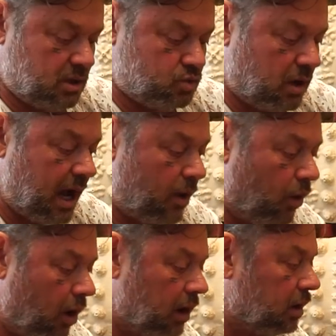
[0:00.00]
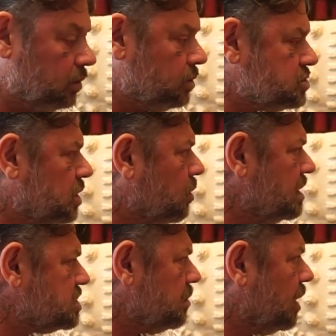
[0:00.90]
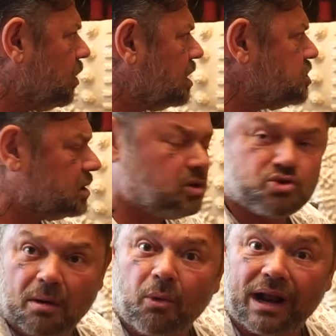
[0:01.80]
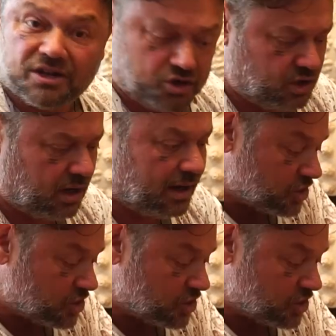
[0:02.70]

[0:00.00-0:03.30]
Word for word: da sua gaiola, ou do seu, como eles chamam agora, da sua moradia.